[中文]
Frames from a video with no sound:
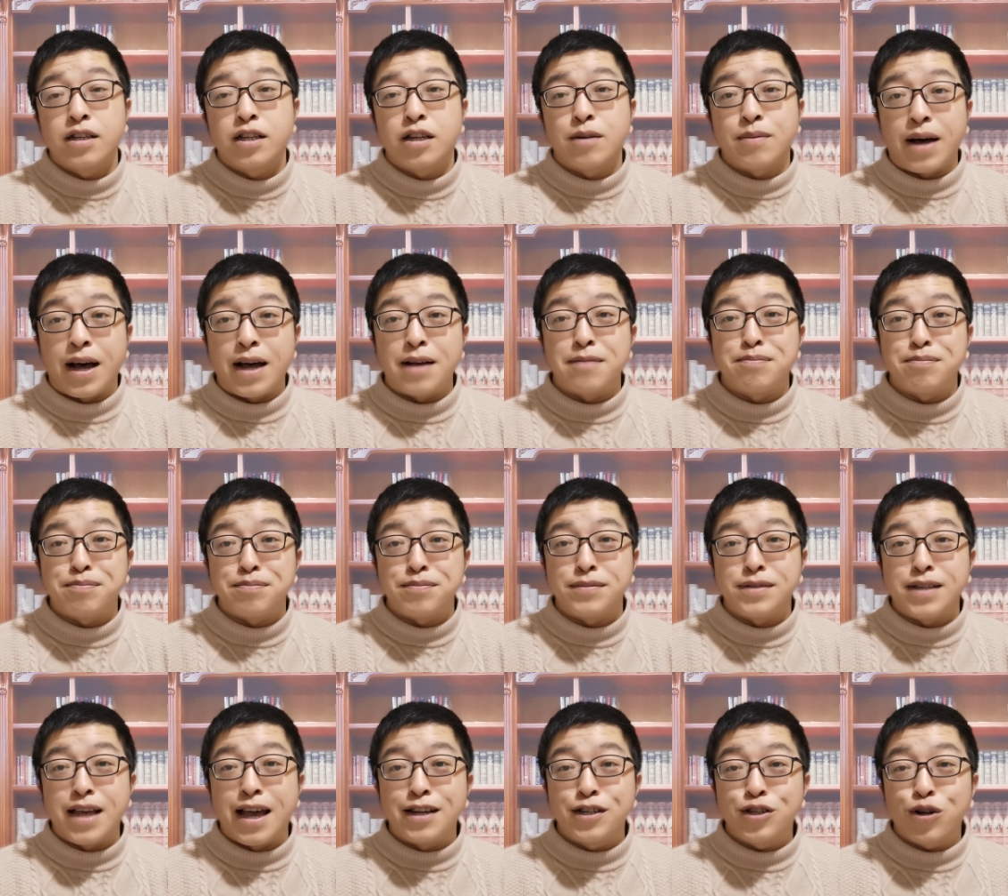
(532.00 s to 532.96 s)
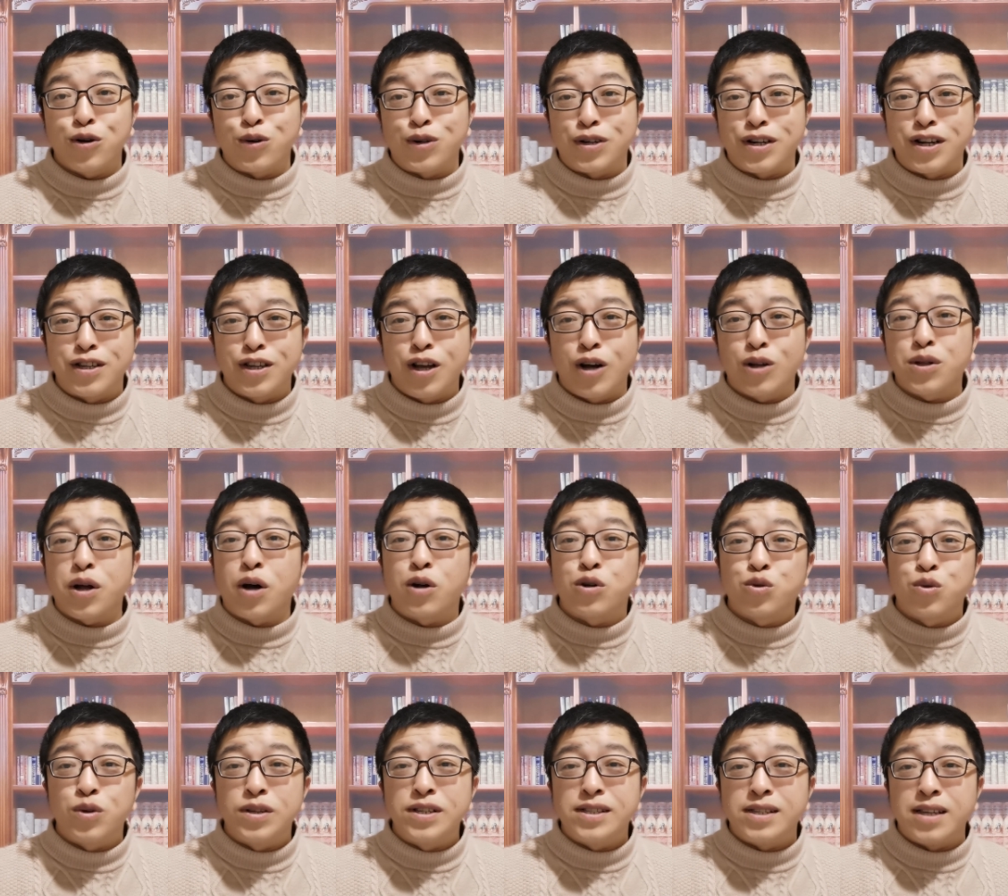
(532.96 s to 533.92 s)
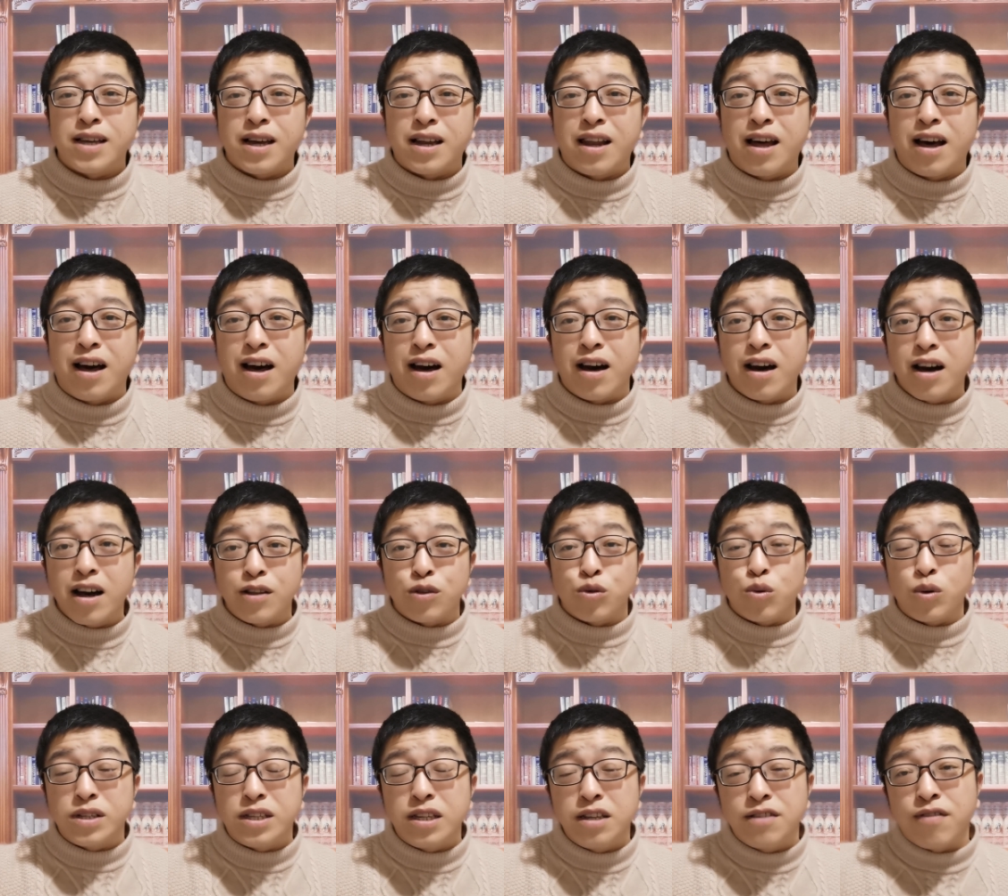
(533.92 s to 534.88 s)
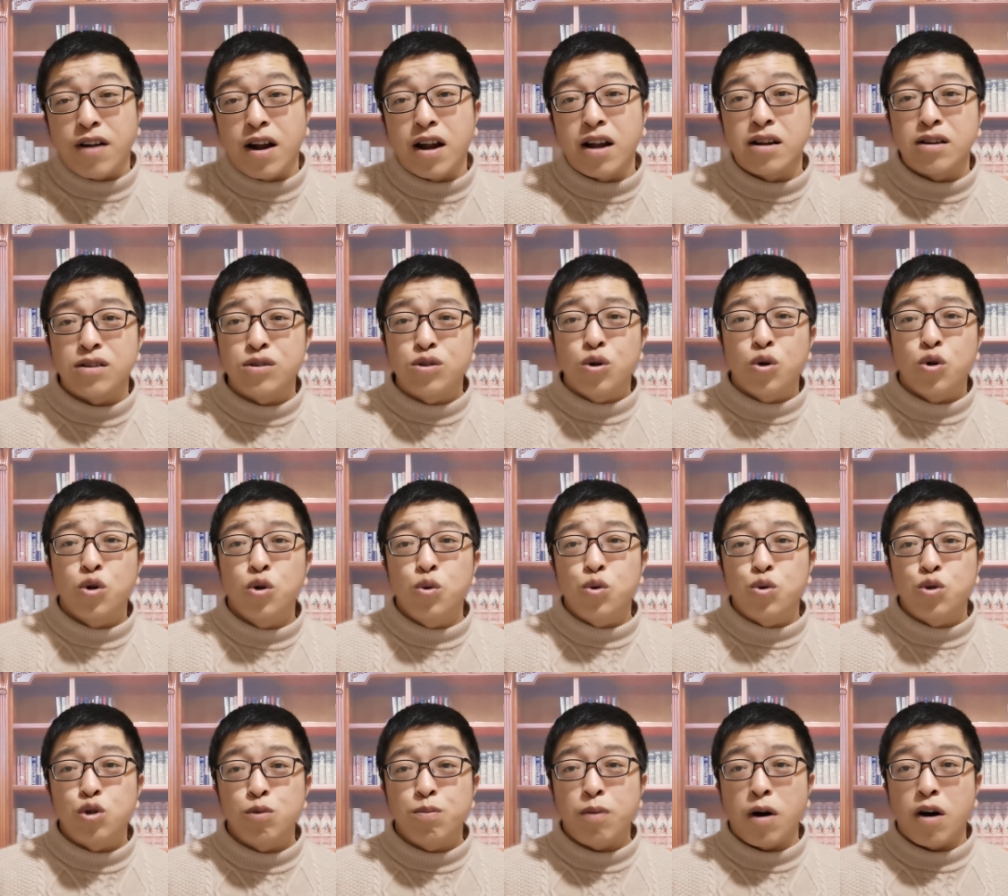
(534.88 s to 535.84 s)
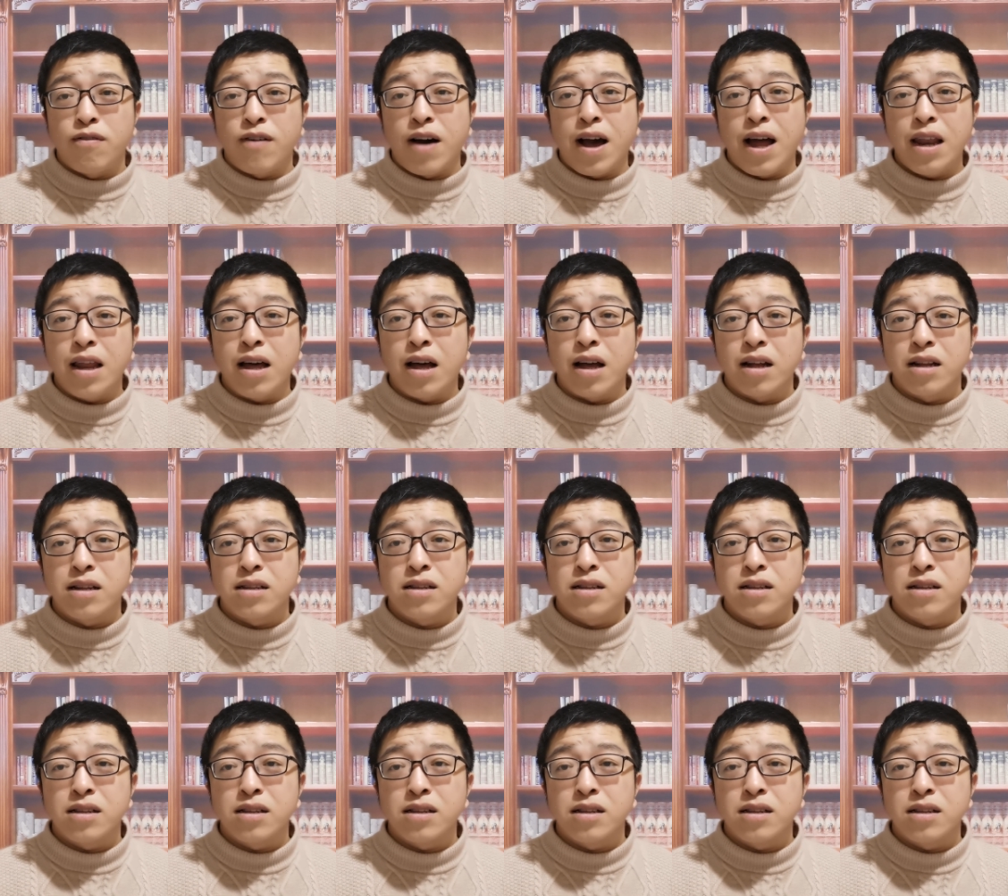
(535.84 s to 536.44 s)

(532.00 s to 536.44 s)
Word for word: 对吧，眼瞅着要到春节了啊，很多地方又陆续爆发了。